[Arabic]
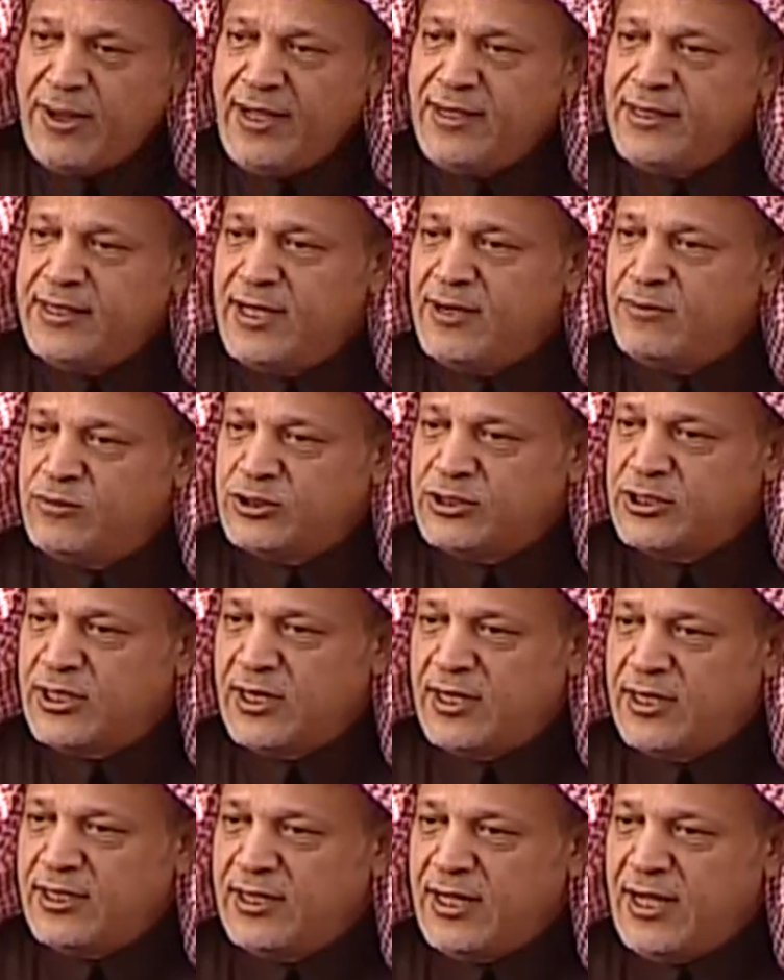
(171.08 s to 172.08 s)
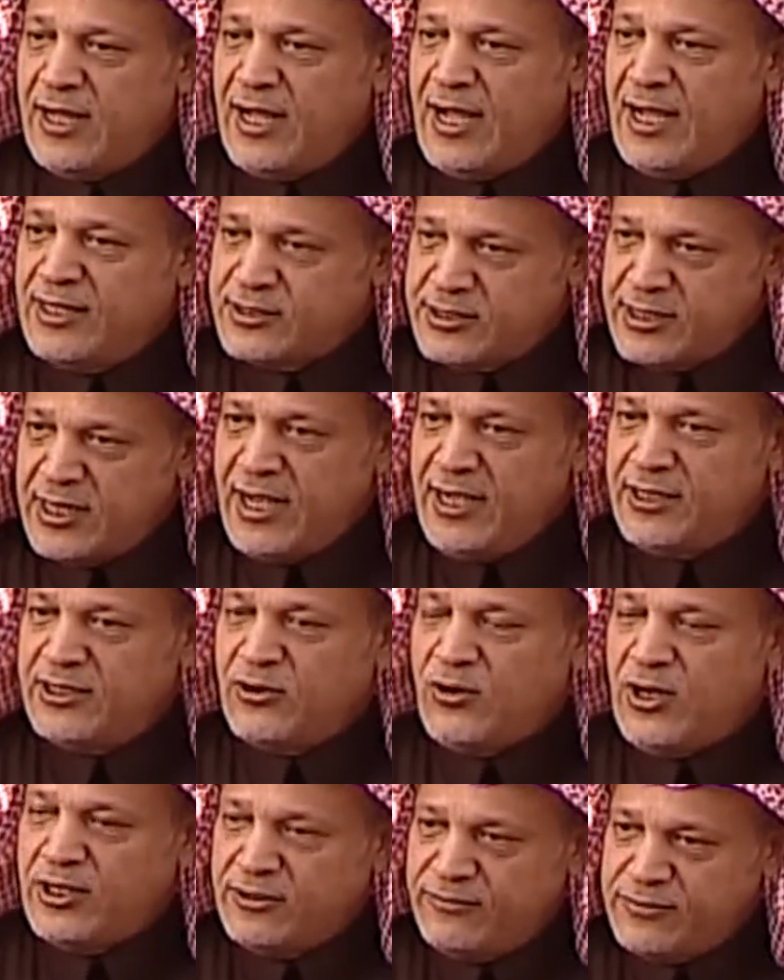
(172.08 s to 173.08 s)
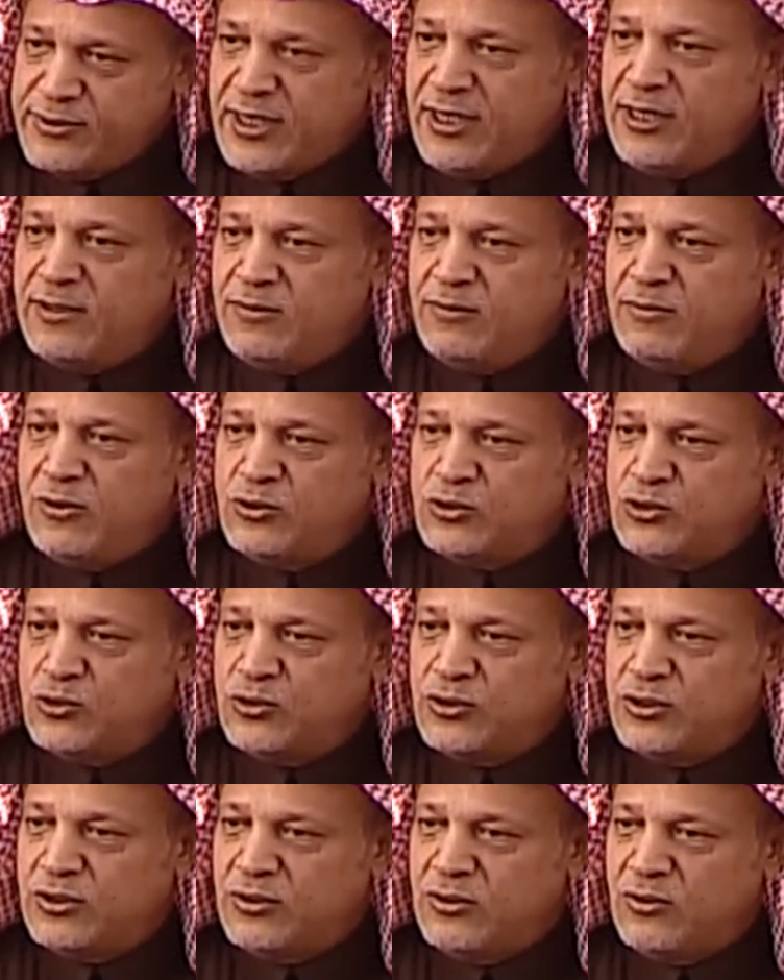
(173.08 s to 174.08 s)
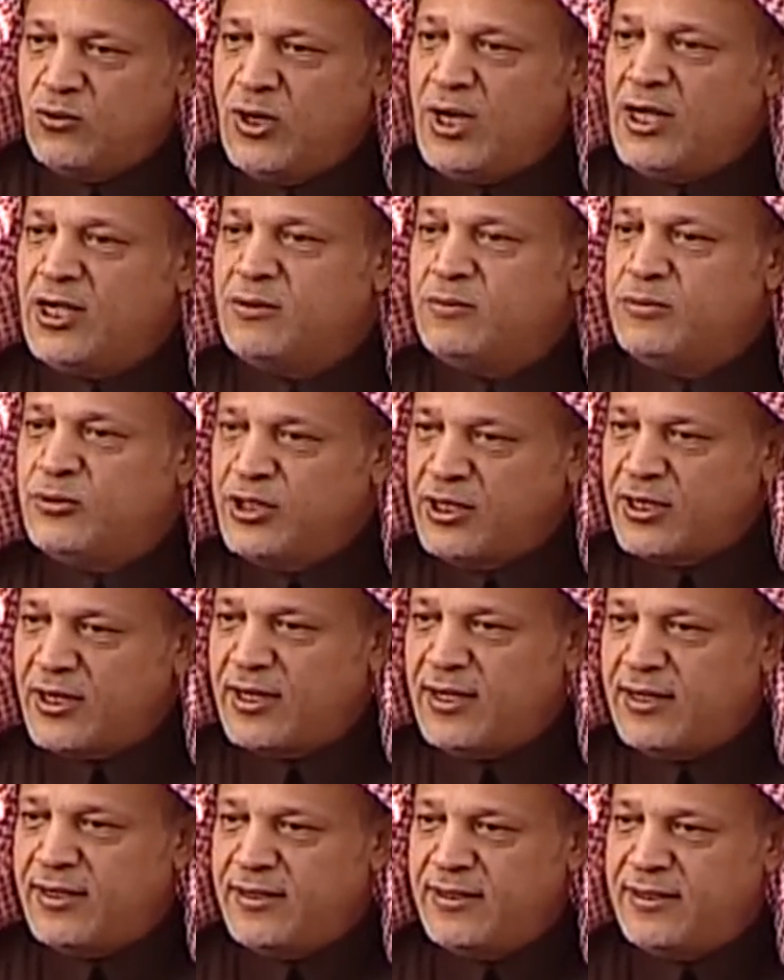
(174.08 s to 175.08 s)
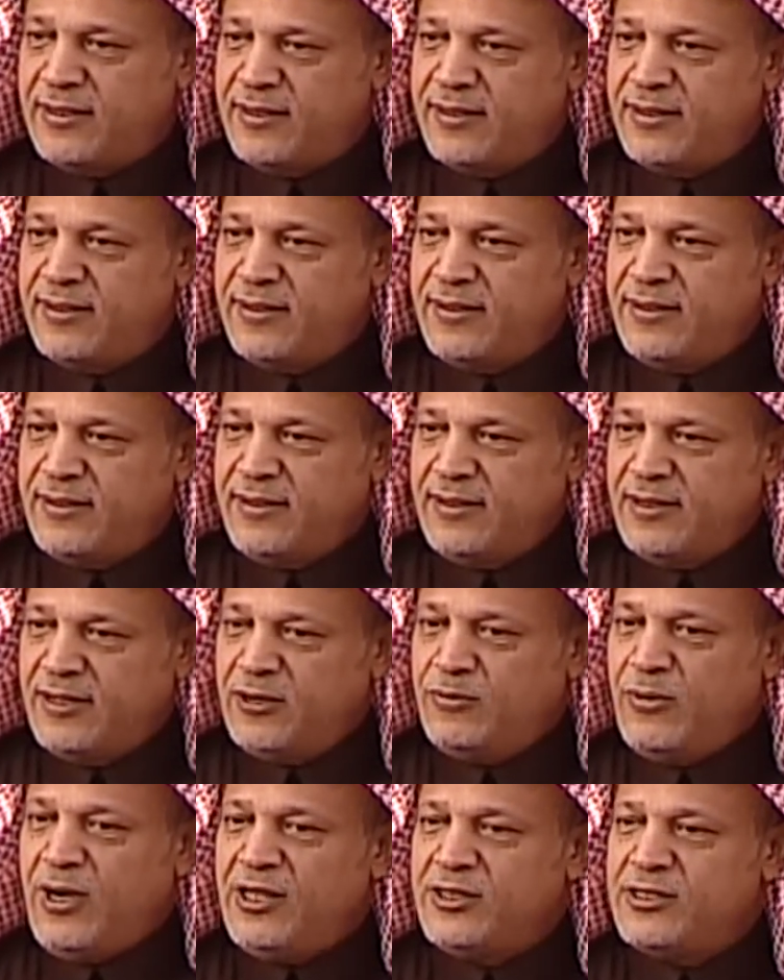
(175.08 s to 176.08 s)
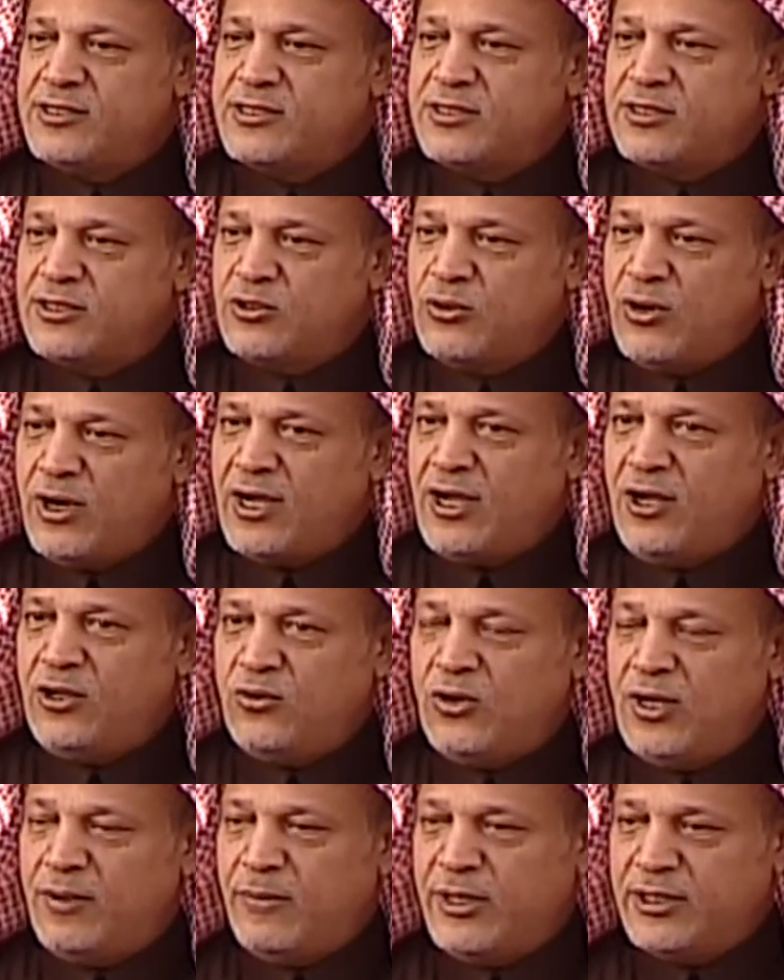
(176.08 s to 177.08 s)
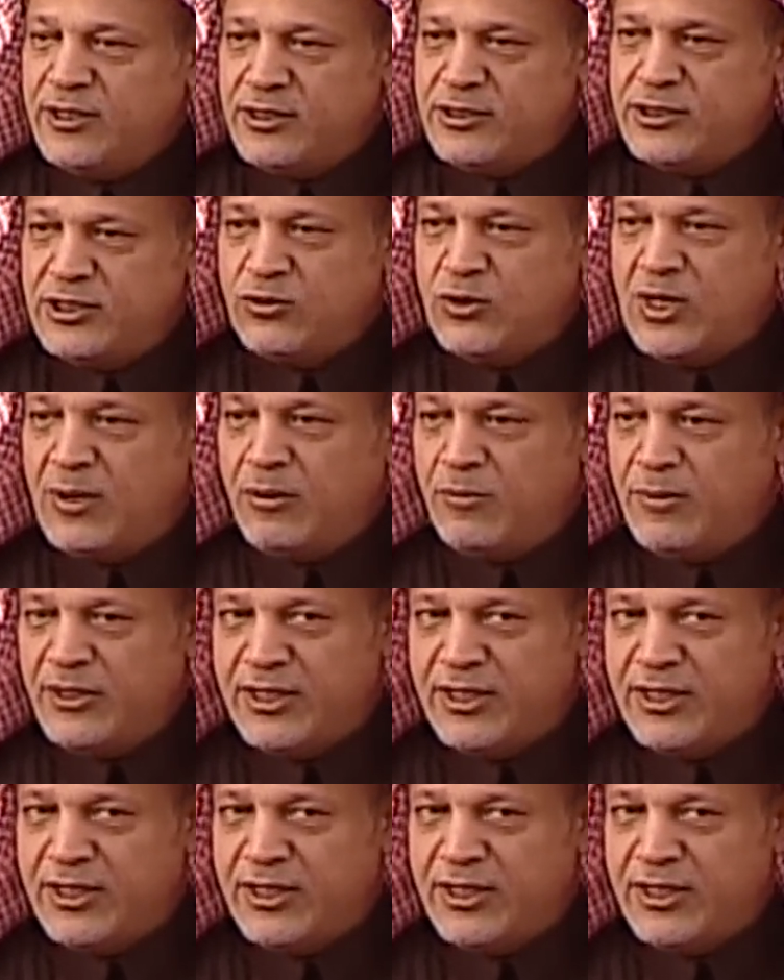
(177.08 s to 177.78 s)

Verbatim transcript: ما عندها مشكله هي حتساعدك وحتفسح الموجود ولكن بدقه البعض يتوقع انه لما تجي وقبل